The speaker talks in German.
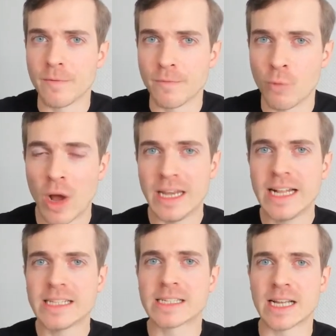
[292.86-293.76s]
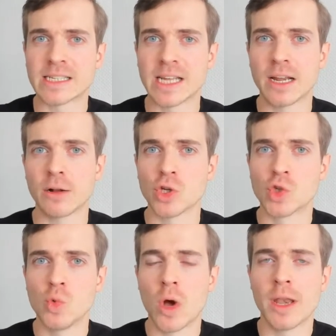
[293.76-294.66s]
woran liegt es, dass deine
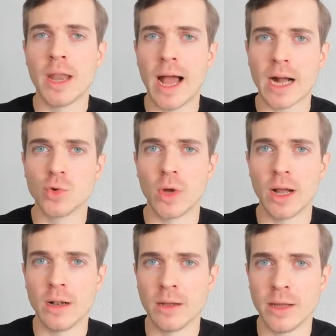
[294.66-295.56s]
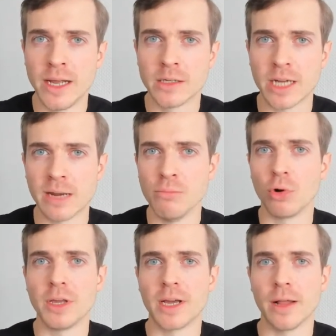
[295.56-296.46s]
Klausuren aktuell hinter deinen
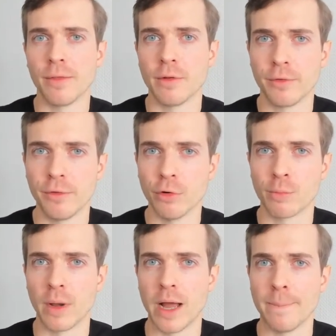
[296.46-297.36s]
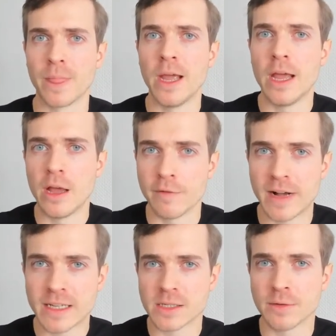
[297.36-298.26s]
Möglichkeiten zurückbleiben?
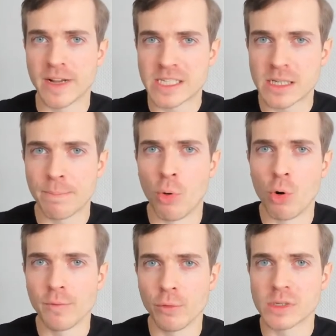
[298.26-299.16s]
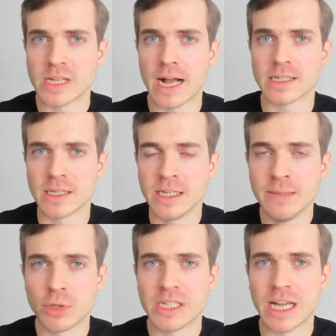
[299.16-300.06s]
Was, was ist der Punkt, wo du sagst, hier
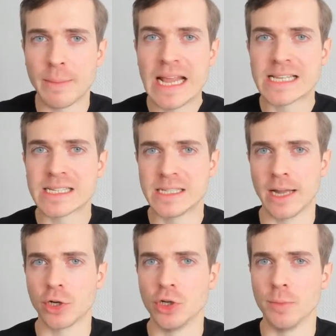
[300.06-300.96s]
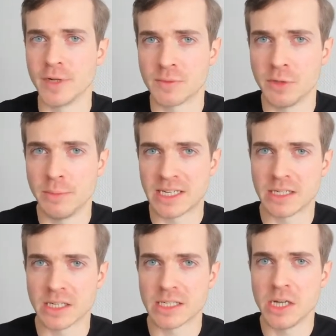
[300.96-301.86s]
muss ich am ehesten anknüpfen? Das würde mich sehr
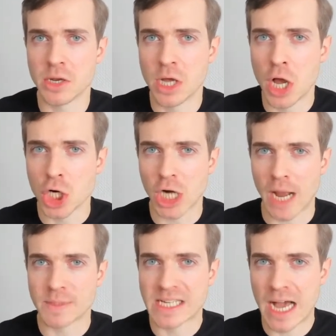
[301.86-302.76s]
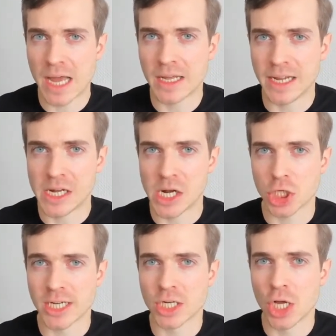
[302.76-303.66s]
interessieren. Schreib es gerne in den
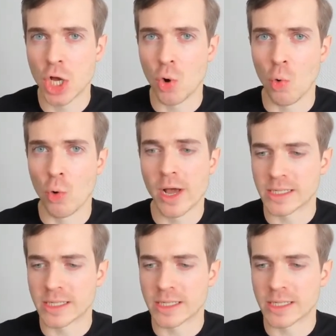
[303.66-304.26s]
Chat oder